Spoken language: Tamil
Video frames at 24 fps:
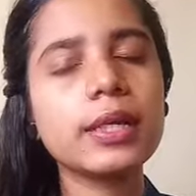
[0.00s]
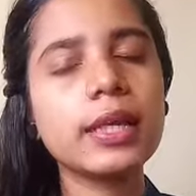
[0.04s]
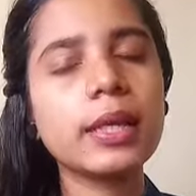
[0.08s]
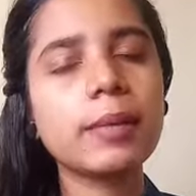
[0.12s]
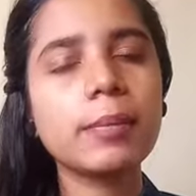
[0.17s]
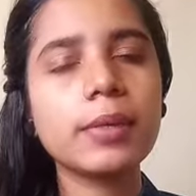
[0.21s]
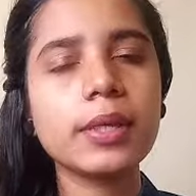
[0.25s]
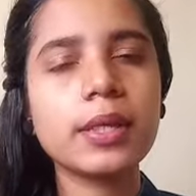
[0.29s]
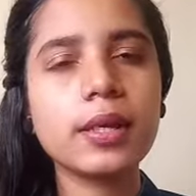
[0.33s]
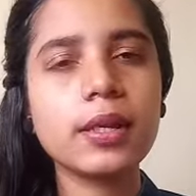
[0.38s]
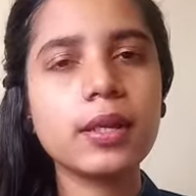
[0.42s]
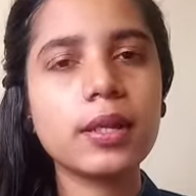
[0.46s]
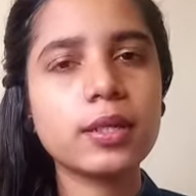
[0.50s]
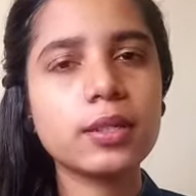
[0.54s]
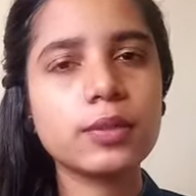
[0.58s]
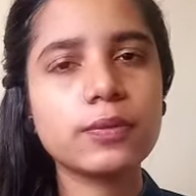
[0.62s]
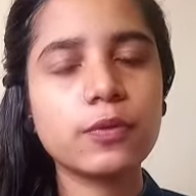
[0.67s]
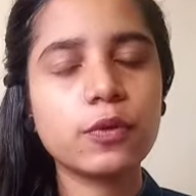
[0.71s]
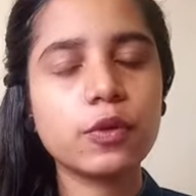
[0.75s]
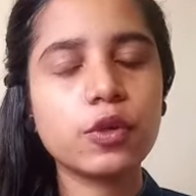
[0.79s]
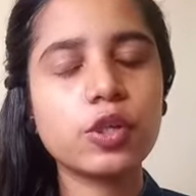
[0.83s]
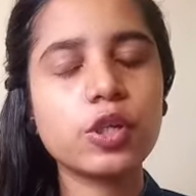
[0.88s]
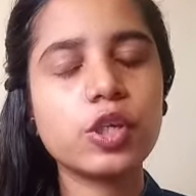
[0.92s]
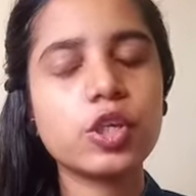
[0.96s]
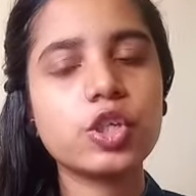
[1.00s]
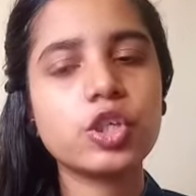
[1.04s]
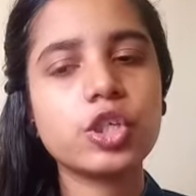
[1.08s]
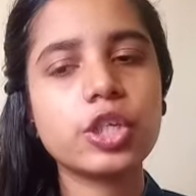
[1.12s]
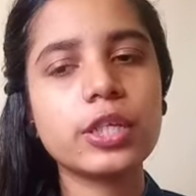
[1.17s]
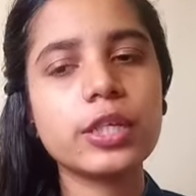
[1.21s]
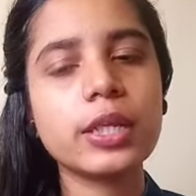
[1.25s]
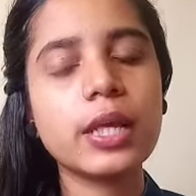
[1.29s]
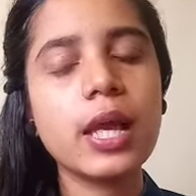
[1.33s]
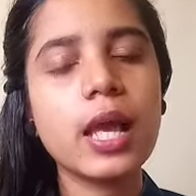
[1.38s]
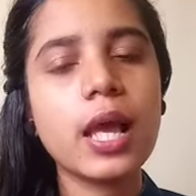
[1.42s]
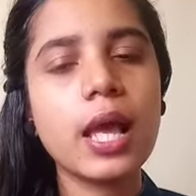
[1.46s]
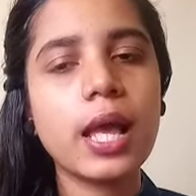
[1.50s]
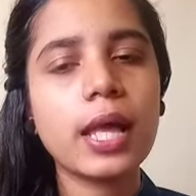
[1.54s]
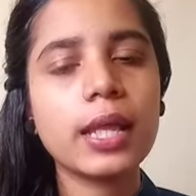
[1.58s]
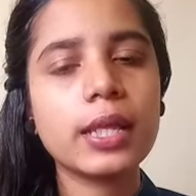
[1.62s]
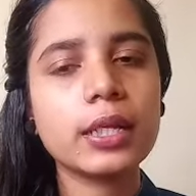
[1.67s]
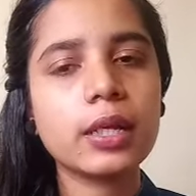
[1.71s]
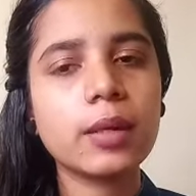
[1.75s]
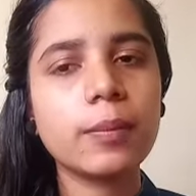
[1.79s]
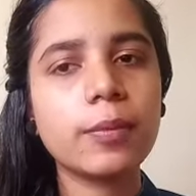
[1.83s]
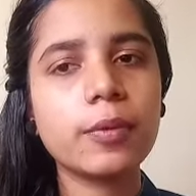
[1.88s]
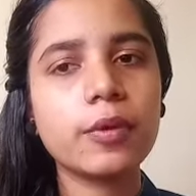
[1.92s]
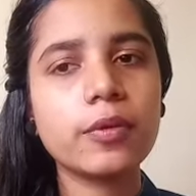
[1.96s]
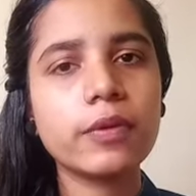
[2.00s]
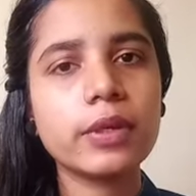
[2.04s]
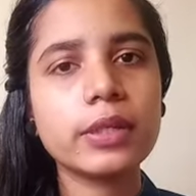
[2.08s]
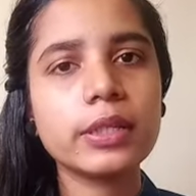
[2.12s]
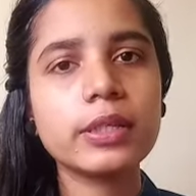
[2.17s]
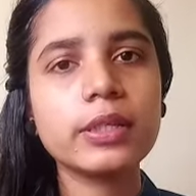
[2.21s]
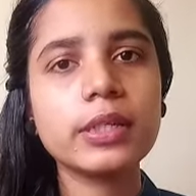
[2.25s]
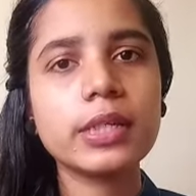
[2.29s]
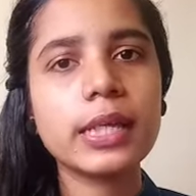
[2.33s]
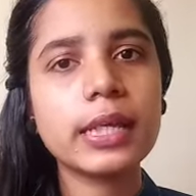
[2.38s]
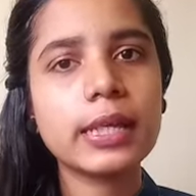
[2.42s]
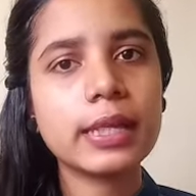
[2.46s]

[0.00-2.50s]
கெமிக்கல் எக்ஸ்போலியேஷன் அதுக்கப்புறம் வந்து